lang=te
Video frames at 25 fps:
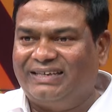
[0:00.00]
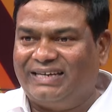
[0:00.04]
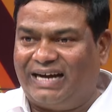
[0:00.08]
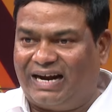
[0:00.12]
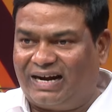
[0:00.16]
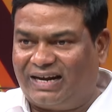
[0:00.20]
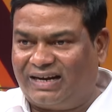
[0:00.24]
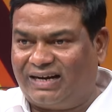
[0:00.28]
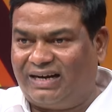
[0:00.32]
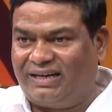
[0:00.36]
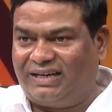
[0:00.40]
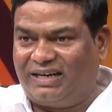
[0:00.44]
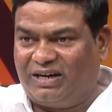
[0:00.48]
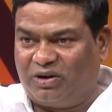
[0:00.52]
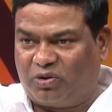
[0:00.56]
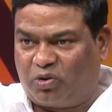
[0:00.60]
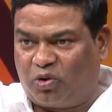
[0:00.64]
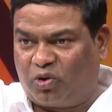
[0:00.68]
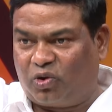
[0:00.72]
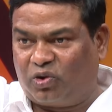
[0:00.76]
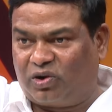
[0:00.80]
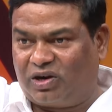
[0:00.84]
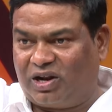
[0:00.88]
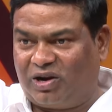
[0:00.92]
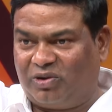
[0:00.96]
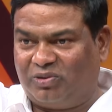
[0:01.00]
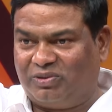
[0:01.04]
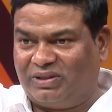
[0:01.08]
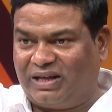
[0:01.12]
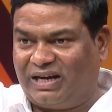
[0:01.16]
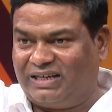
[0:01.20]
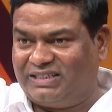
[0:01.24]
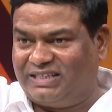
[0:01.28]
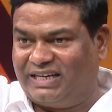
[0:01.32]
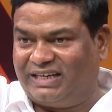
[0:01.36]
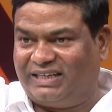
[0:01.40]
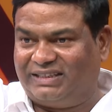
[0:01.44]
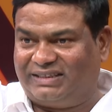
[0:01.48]
ఎడగట్టిండు కొరుట్లలో ఉందా
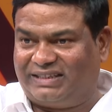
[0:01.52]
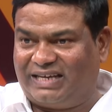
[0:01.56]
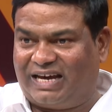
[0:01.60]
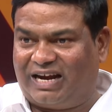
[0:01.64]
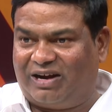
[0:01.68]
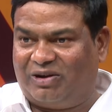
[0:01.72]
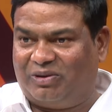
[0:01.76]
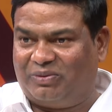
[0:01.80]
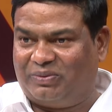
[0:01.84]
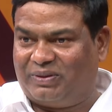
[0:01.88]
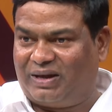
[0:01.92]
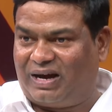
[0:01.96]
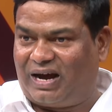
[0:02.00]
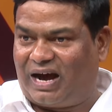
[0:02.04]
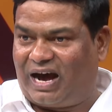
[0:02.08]
జగిత్యాలలు ఉందా